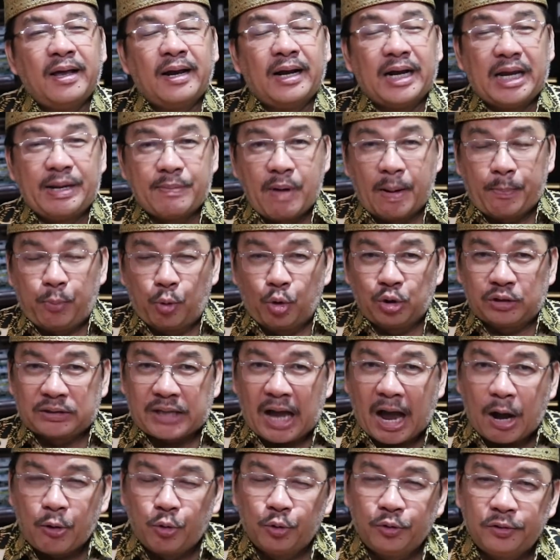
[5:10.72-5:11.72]
50
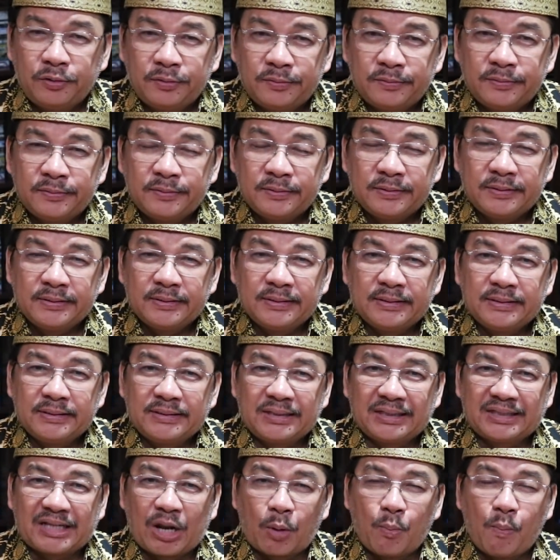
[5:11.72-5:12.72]
tahun
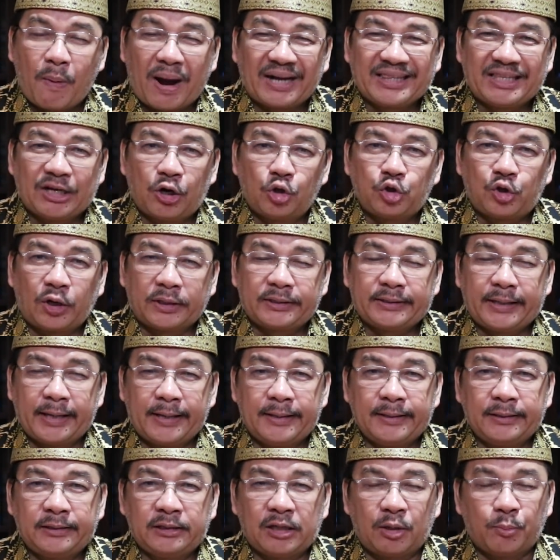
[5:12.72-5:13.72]
setelah Martin Luther
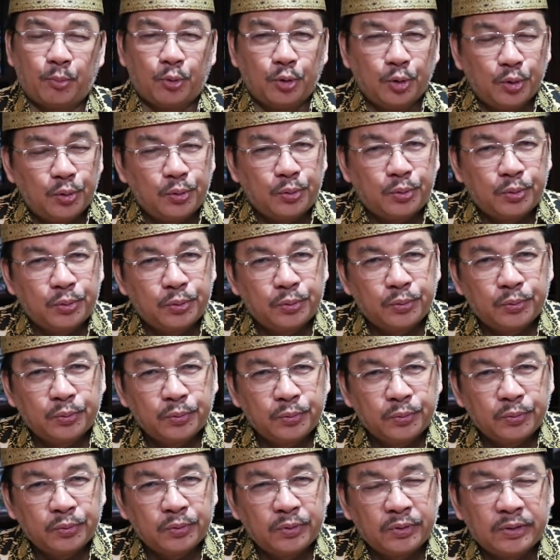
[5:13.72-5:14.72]
King terbunuh,
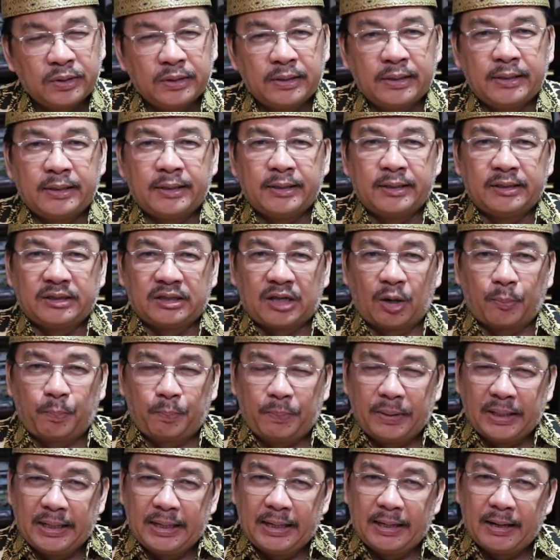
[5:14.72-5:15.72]

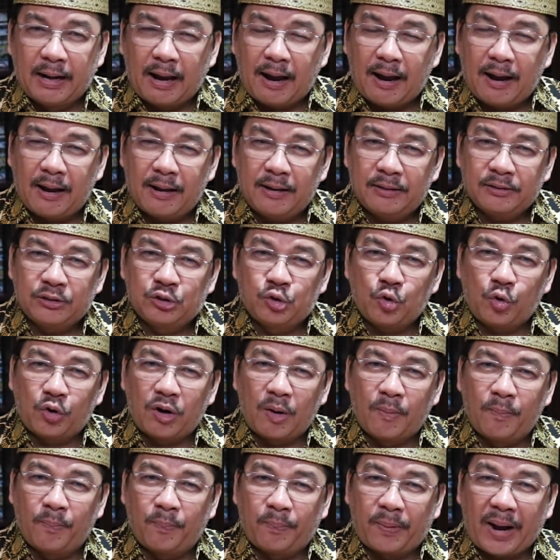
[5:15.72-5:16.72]
terpilihlah
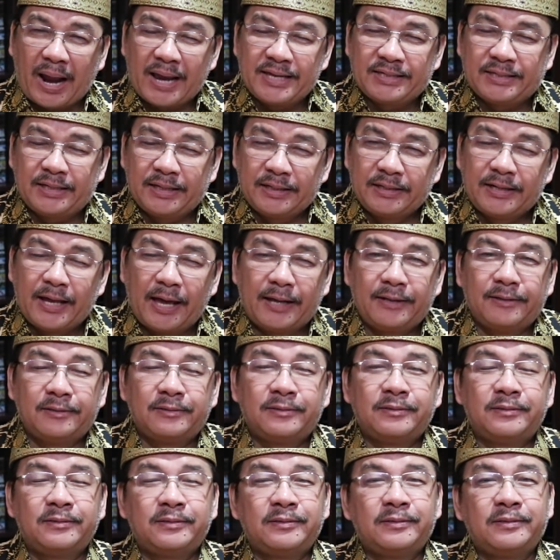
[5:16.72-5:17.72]
seorang
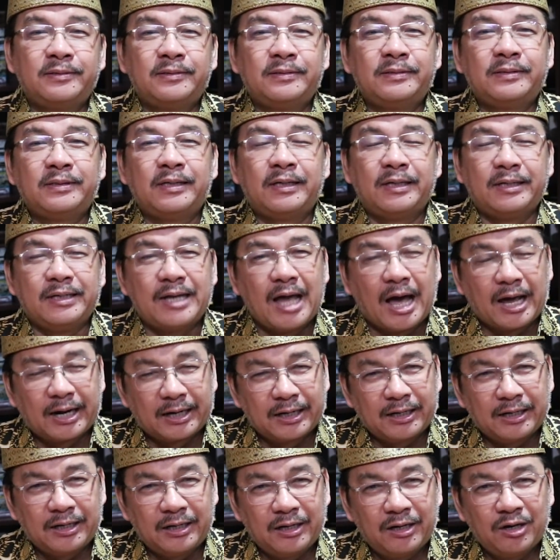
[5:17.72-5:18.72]
presiden
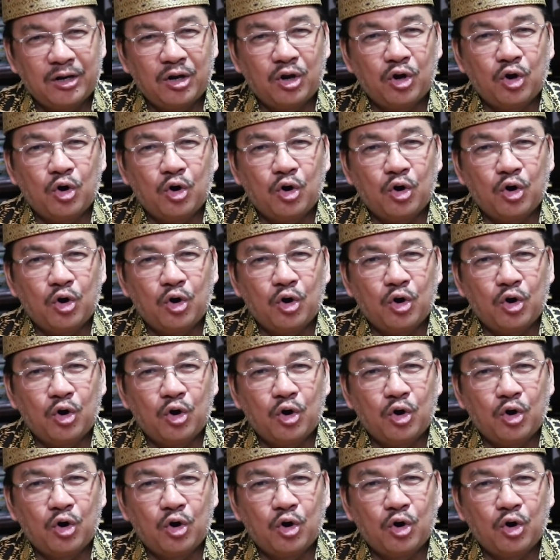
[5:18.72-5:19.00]
dari